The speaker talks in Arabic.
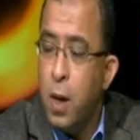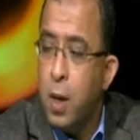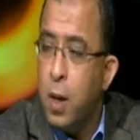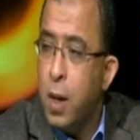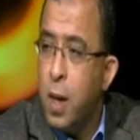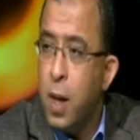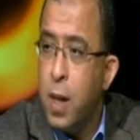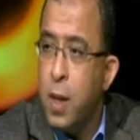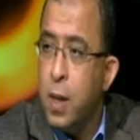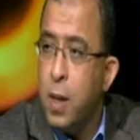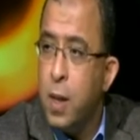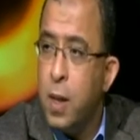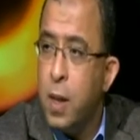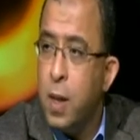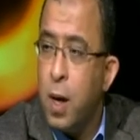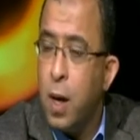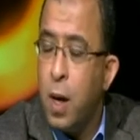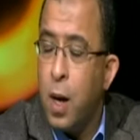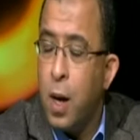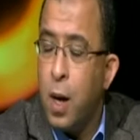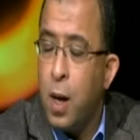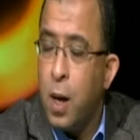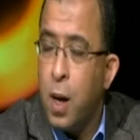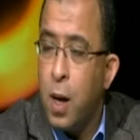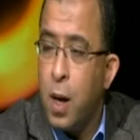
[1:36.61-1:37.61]
يعني
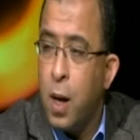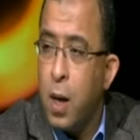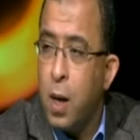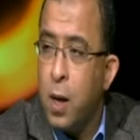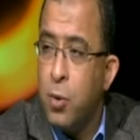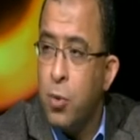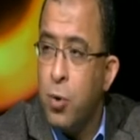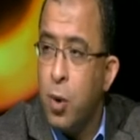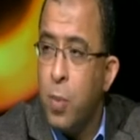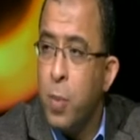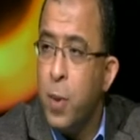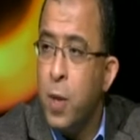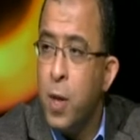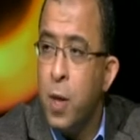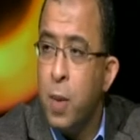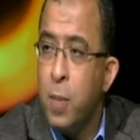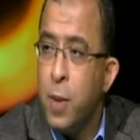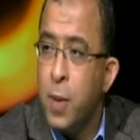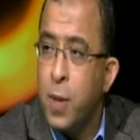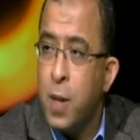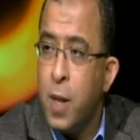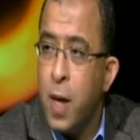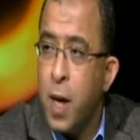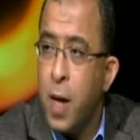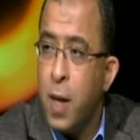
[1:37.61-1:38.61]
آه، ضميري
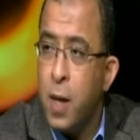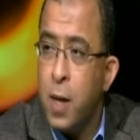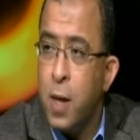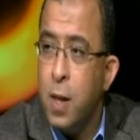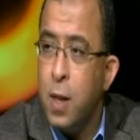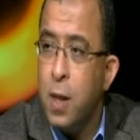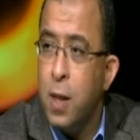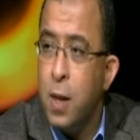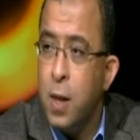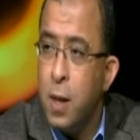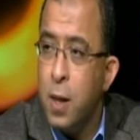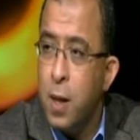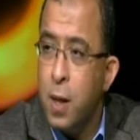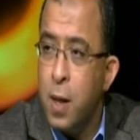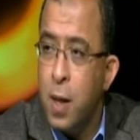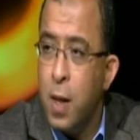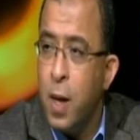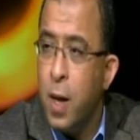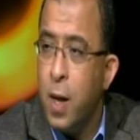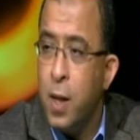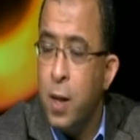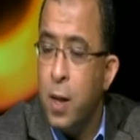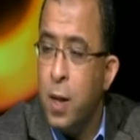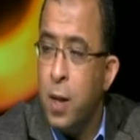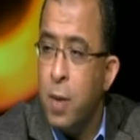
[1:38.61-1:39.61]
مرتاح جدا ان
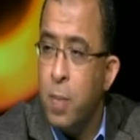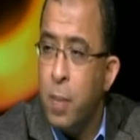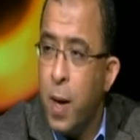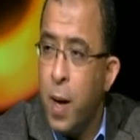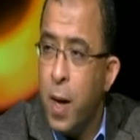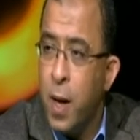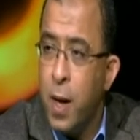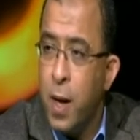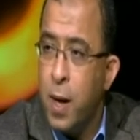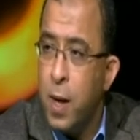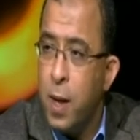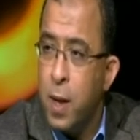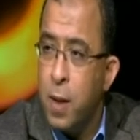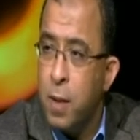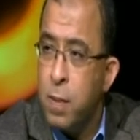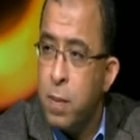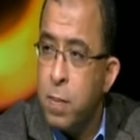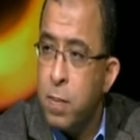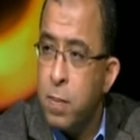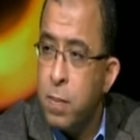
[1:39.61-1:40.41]
انا اديت ما عليا اوكي